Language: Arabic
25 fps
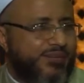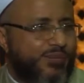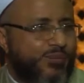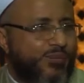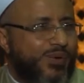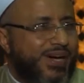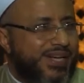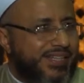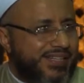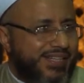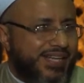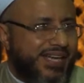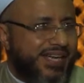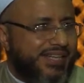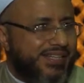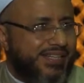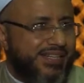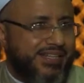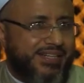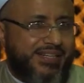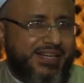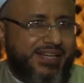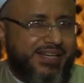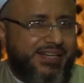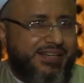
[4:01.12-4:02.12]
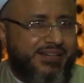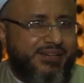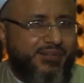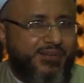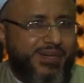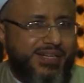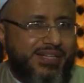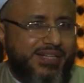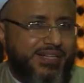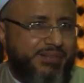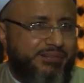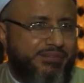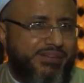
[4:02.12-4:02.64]
واضح يعني
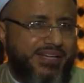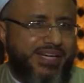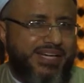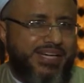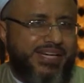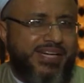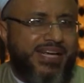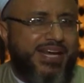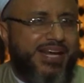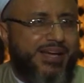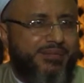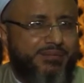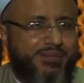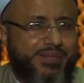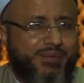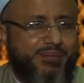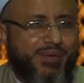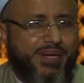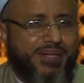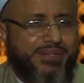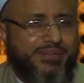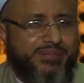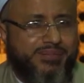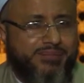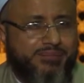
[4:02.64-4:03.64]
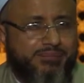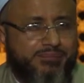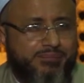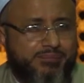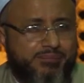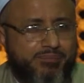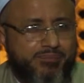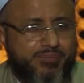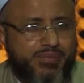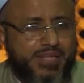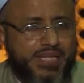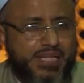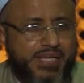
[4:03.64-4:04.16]
واضح فيها الكلام طبعا
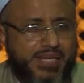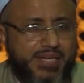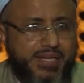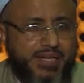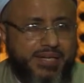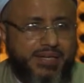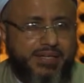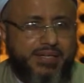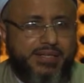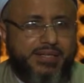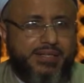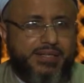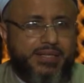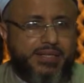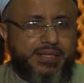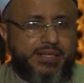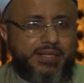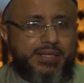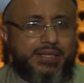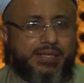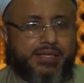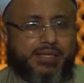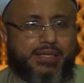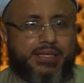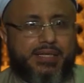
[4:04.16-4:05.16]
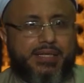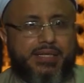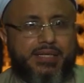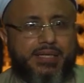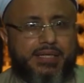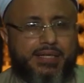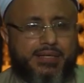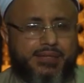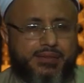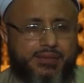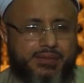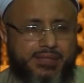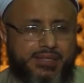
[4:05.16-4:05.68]
ها آه. ليه
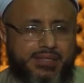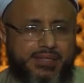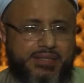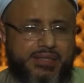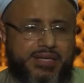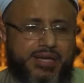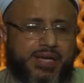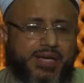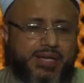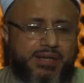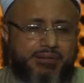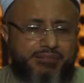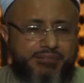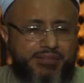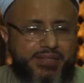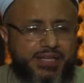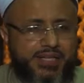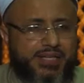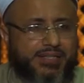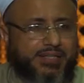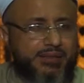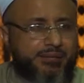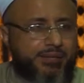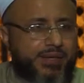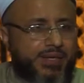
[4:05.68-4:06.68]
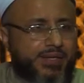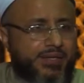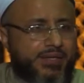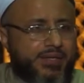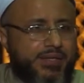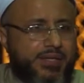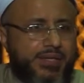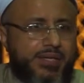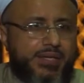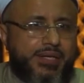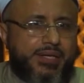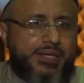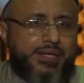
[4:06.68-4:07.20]
يعني يعني آية فيها طبعا
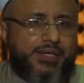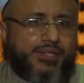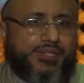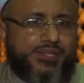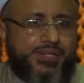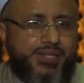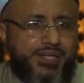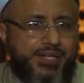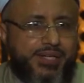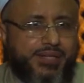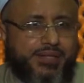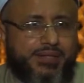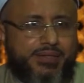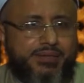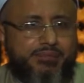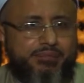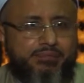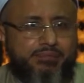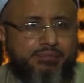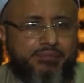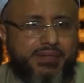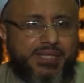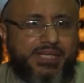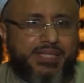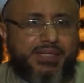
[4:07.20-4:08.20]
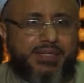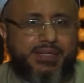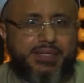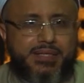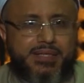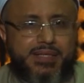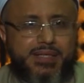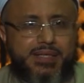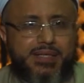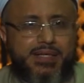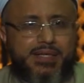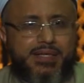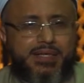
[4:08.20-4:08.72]
شيء من
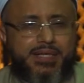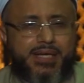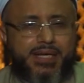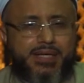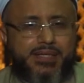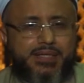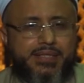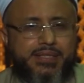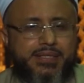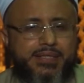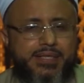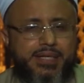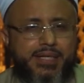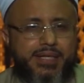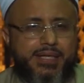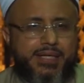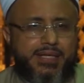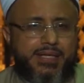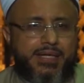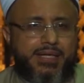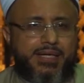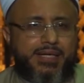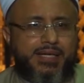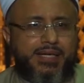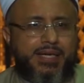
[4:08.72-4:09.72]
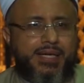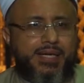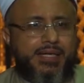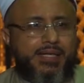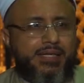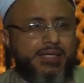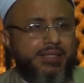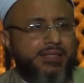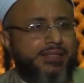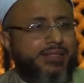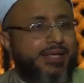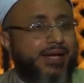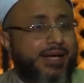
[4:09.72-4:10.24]
آه، يعني
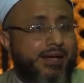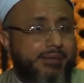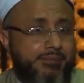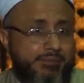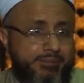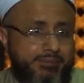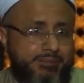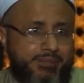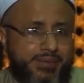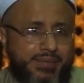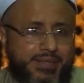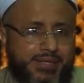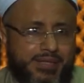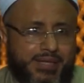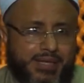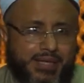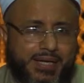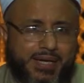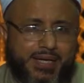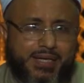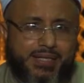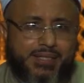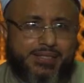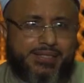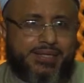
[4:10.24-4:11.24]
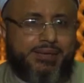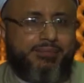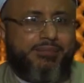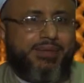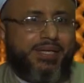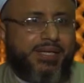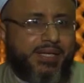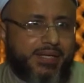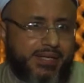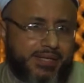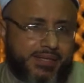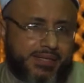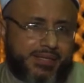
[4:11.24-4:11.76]
العتاب
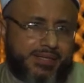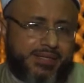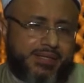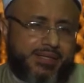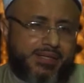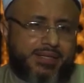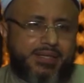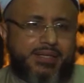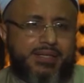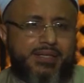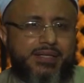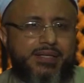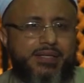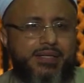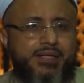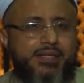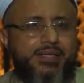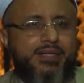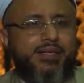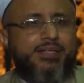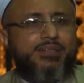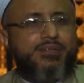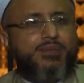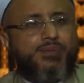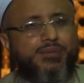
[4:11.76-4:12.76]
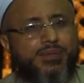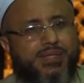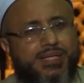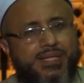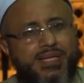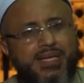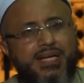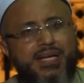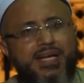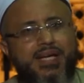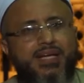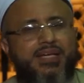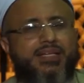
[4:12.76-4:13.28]
الجميل لرسول
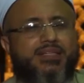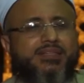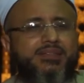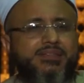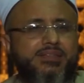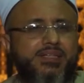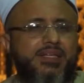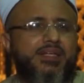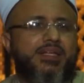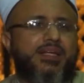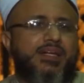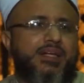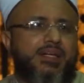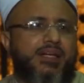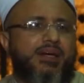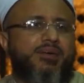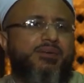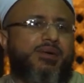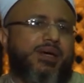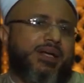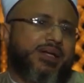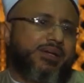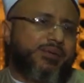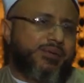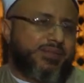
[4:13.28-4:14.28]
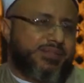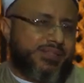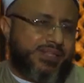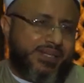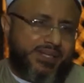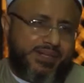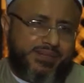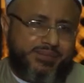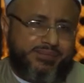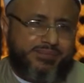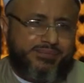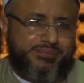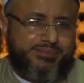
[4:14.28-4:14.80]
الله صلى الله عليه
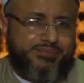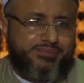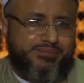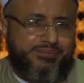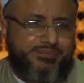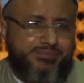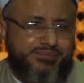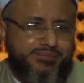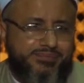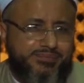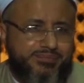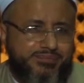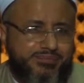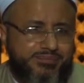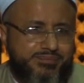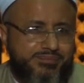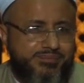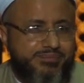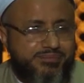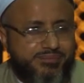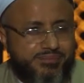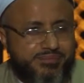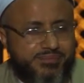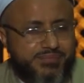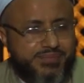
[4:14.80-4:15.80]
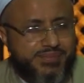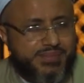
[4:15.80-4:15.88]
وسلم مم.